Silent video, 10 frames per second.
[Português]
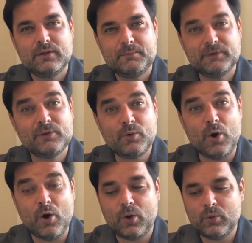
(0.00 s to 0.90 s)

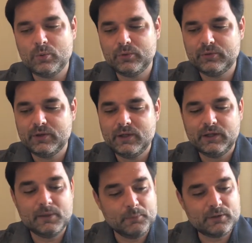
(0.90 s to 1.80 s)
psicólogos,
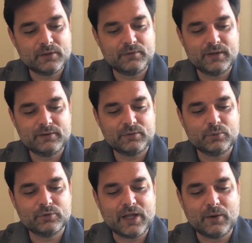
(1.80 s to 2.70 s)
que muitas vezes
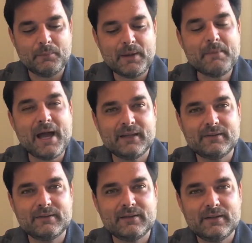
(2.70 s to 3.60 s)
custaram bem
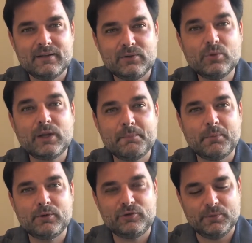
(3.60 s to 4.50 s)
mais do que
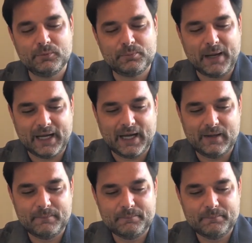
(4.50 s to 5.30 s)
podíamos pagar.